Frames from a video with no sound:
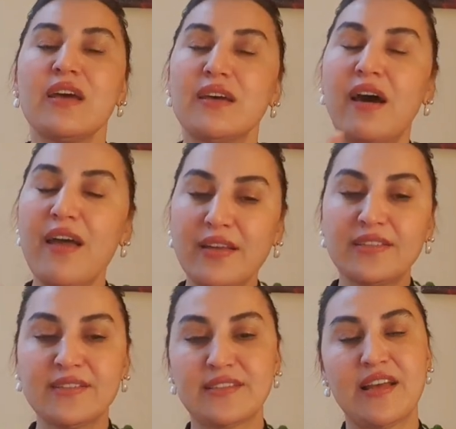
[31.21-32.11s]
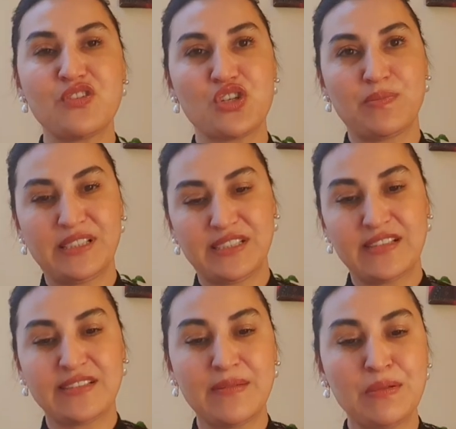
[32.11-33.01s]
hayatınızdan
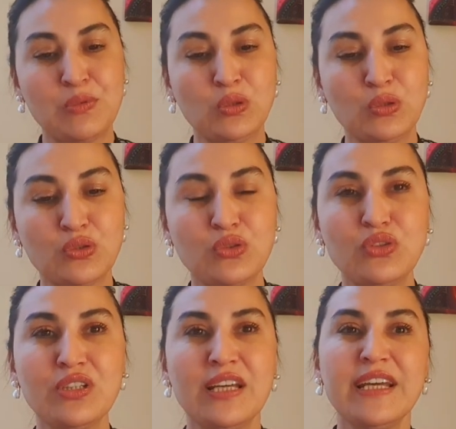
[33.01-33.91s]
çıkmasına sebep oluyorsunuz.